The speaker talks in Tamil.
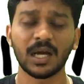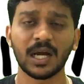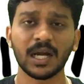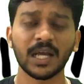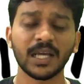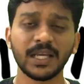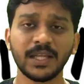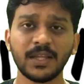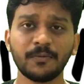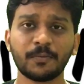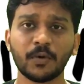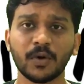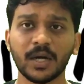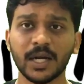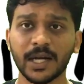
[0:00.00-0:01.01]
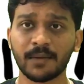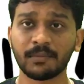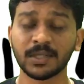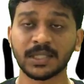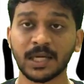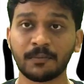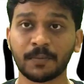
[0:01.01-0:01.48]
ஆனால் இது போக
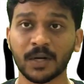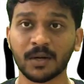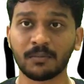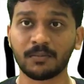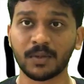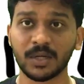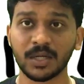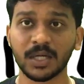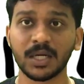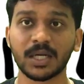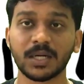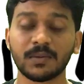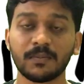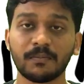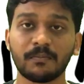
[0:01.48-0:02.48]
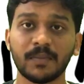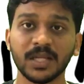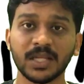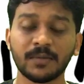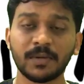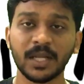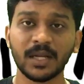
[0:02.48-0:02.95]
நம்ம சாப்பிட்ற பர்கர்
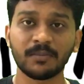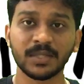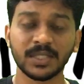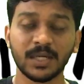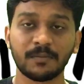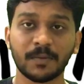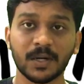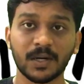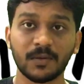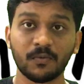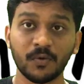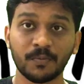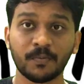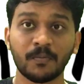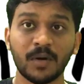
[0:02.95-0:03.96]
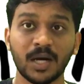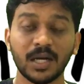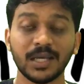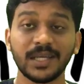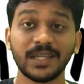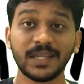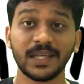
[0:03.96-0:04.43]
மற்றபடி நம்ம சாப்பிட்ற உப்மா
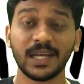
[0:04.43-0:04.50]
இது